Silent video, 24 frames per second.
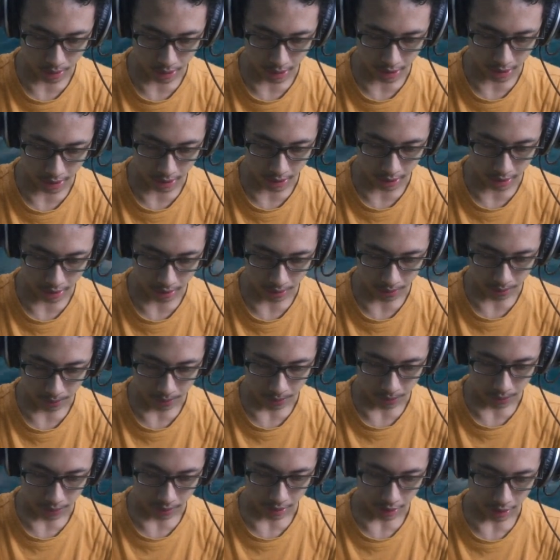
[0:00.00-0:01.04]
Jadi,
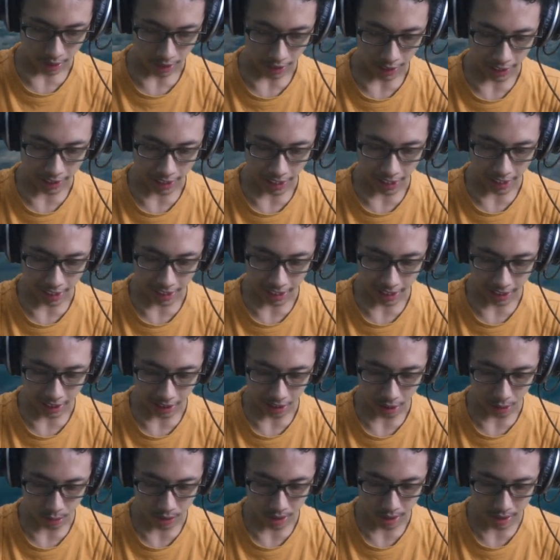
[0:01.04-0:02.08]
enak lah
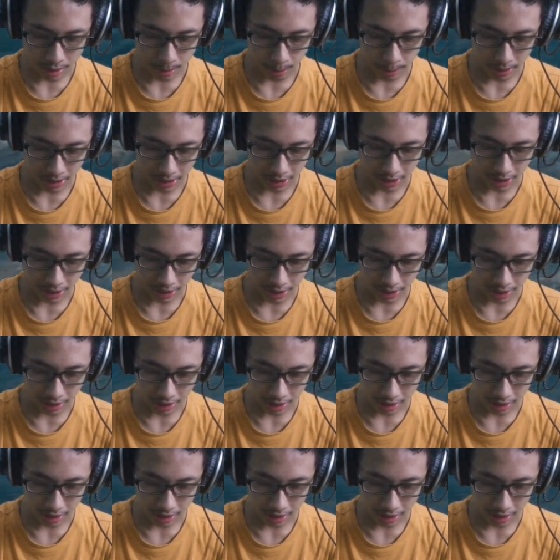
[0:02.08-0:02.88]
kalau sudah seperti ini.